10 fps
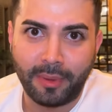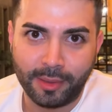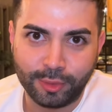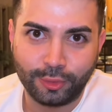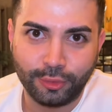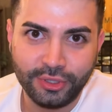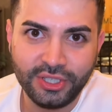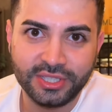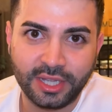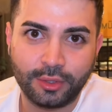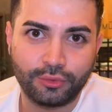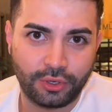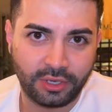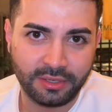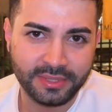Bayburt'ta olduğu için zaten
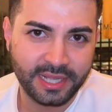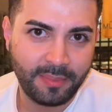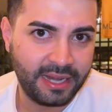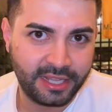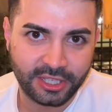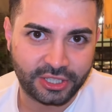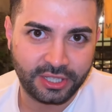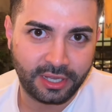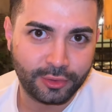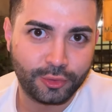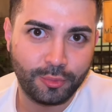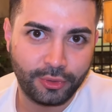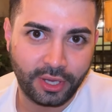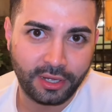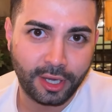uşaklığımız hep öyle geçti. Yani su
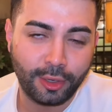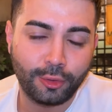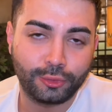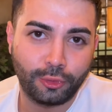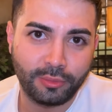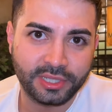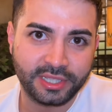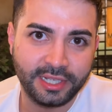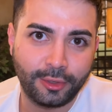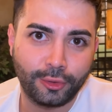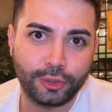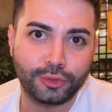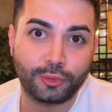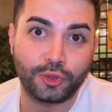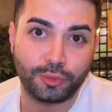böreğiyle, lor dolmasıyla, ondan
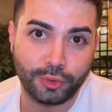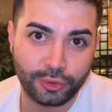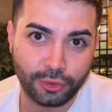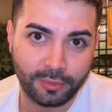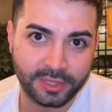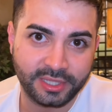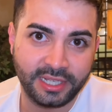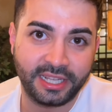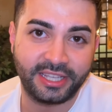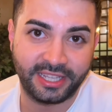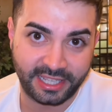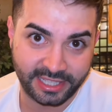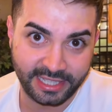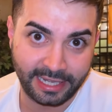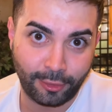sonra kuşburnu çorbasıyla,
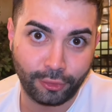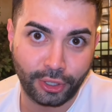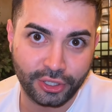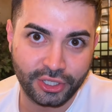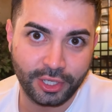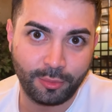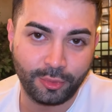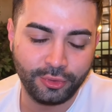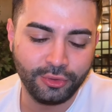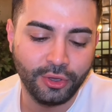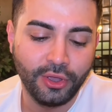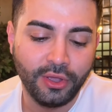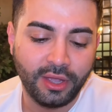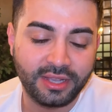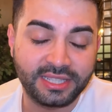ketesiyle onların içinde büyüdük.
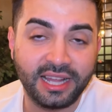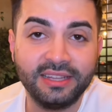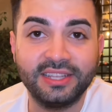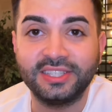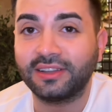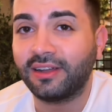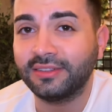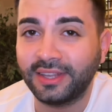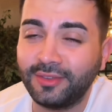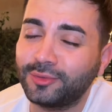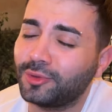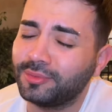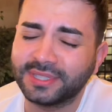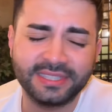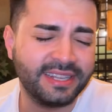E, sadece kadayıf
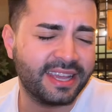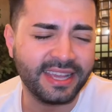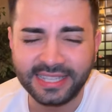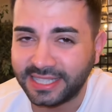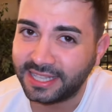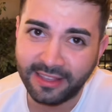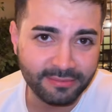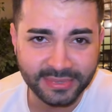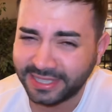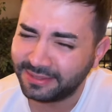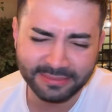dolmasını hiç seviyorum.